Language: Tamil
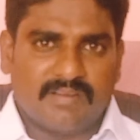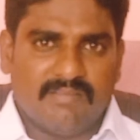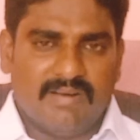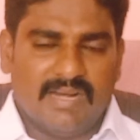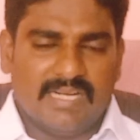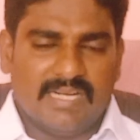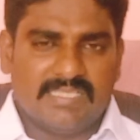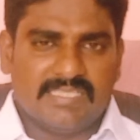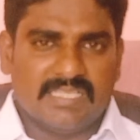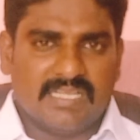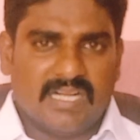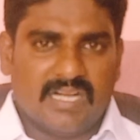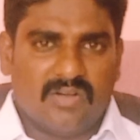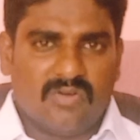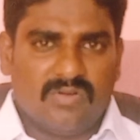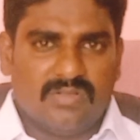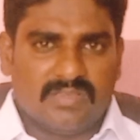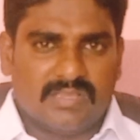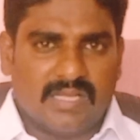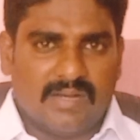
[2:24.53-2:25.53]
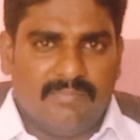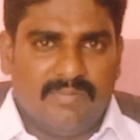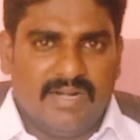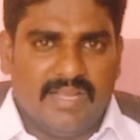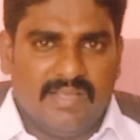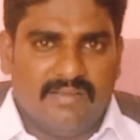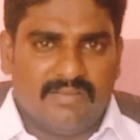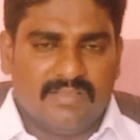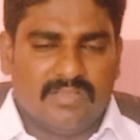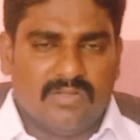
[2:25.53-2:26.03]
வளர்ச்சிக்காகவும்
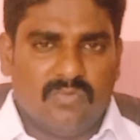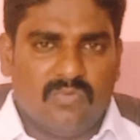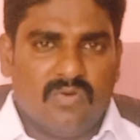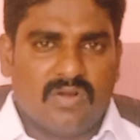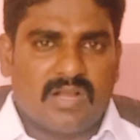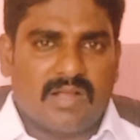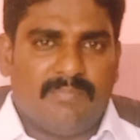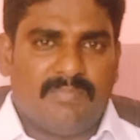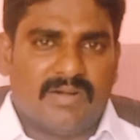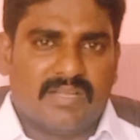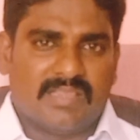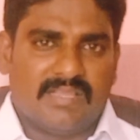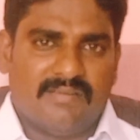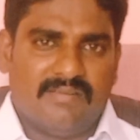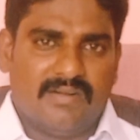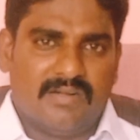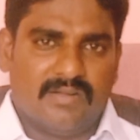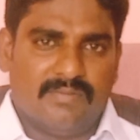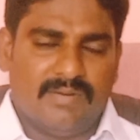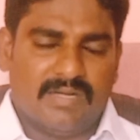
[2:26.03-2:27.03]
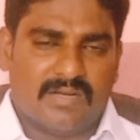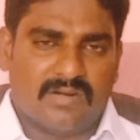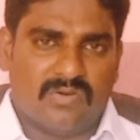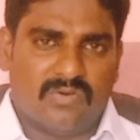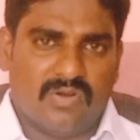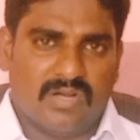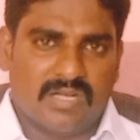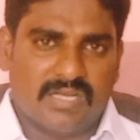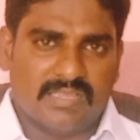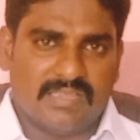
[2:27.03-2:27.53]
தமிழை வந்து ஊக்கப்படுத்த வேண்டும் என்ற
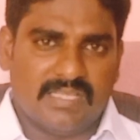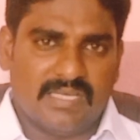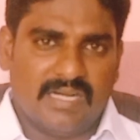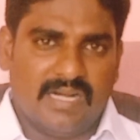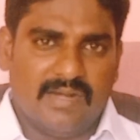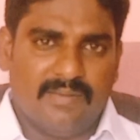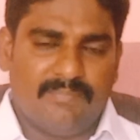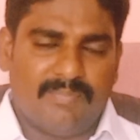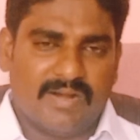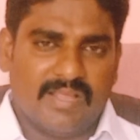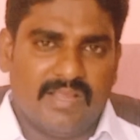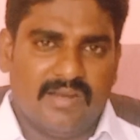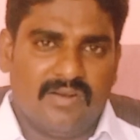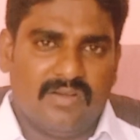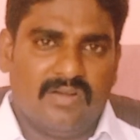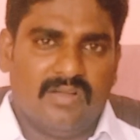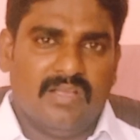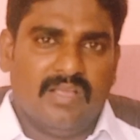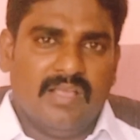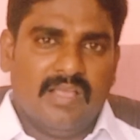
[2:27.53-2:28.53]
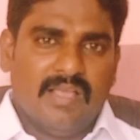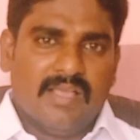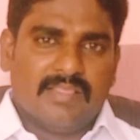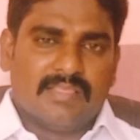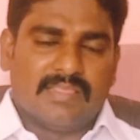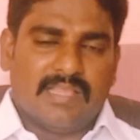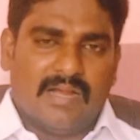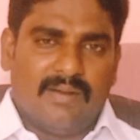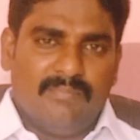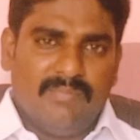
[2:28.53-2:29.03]
நோக்கத்தின் அடிப்படையிலும்
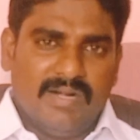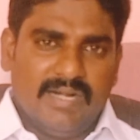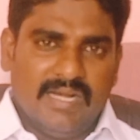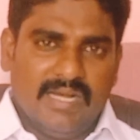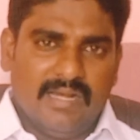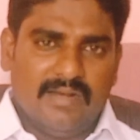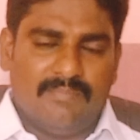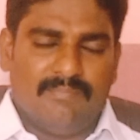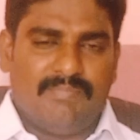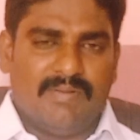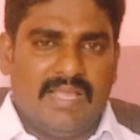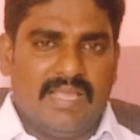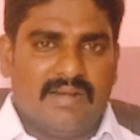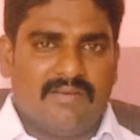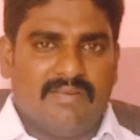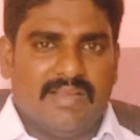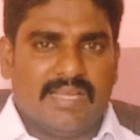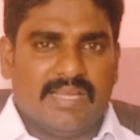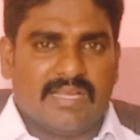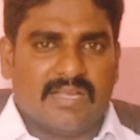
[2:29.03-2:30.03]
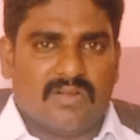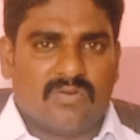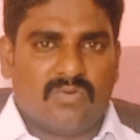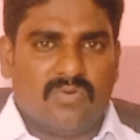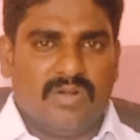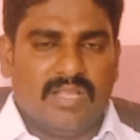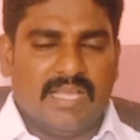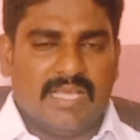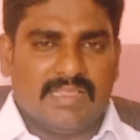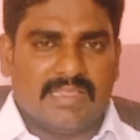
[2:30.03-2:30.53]
தமிழில் பெயர்
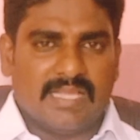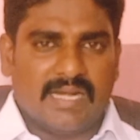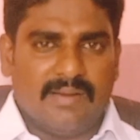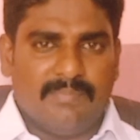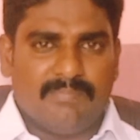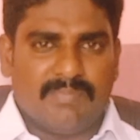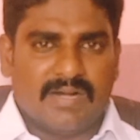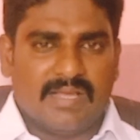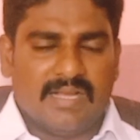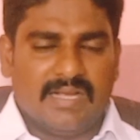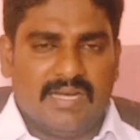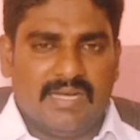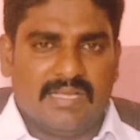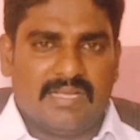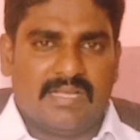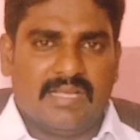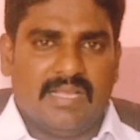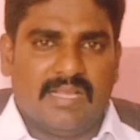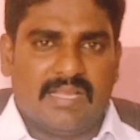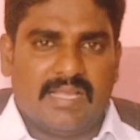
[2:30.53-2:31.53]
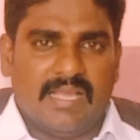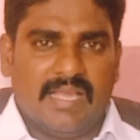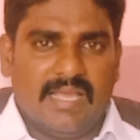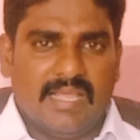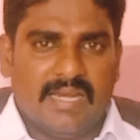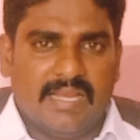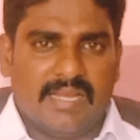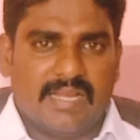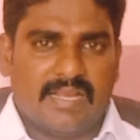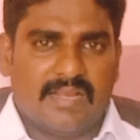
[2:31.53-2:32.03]
வைக்கக்கூடிய திரைப்படங்களுக்கு
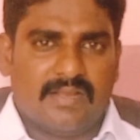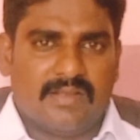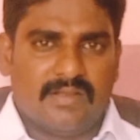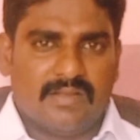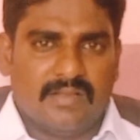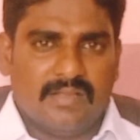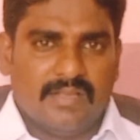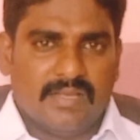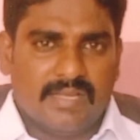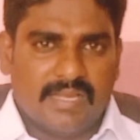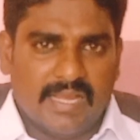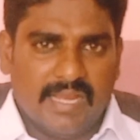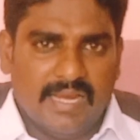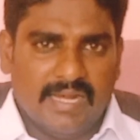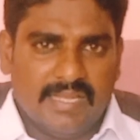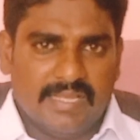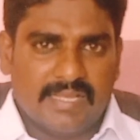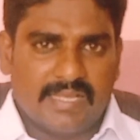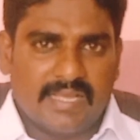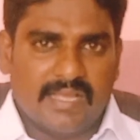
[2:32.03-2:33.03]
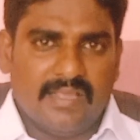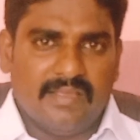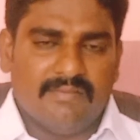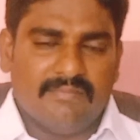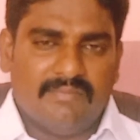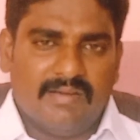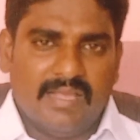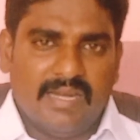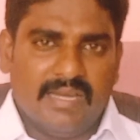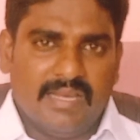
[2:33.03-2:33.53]
கேரி கேளிக்கை
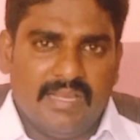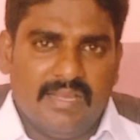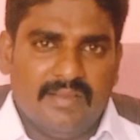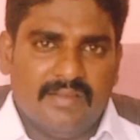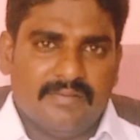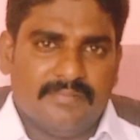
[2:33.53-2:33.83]
வரி